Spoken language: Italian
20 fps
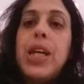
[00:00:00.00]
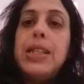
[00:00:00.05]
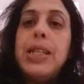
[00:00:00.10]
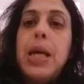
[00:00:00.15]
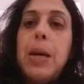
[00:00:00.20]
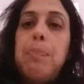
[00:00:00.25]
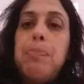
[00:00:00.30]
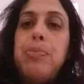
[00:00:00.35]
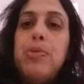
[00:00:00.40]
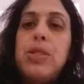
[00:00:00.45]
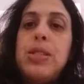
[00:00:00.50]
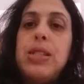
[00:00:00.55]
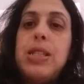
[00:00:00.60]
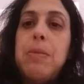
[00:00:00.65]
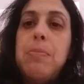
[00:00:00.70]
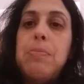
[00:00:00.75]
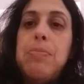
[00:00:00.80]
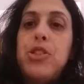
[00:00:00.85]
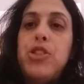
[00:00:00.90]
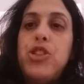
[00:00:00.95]
ed è più
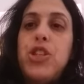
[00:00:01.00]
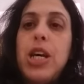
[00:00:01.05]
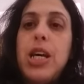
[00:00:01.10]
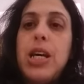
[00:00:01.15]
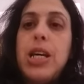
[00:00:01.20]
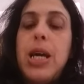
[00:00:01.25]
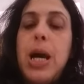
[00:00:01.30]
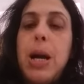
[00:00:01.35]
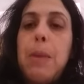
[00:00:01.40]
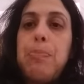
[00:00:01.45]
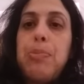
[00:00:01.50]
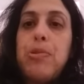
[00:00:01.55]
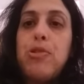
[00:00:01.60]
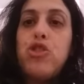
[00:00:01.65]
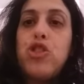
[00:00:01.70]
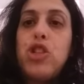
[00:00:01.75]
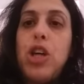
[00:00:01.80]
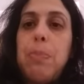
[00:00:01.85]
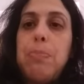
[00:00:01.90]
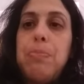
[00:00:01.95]
semplice e
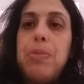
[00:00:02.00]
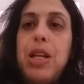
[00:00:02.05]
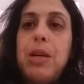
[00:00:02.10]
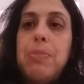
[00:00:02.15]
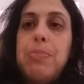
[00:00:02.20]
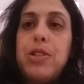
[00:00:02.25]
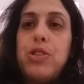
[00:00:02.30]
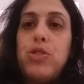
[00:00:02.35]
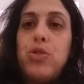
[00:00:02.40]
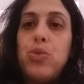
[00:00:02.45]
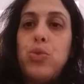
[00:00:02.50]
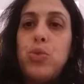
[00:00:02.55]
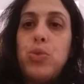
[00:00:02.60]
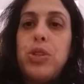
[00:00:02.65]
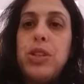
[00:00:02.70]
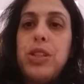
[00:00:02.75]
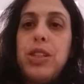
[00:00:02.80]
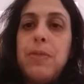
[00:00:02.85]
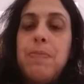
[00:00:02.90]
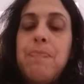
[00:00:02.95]
approcciabile per
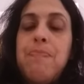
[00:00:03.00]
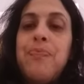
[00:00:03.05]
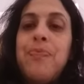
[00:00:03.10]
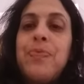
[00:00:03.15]
tutti.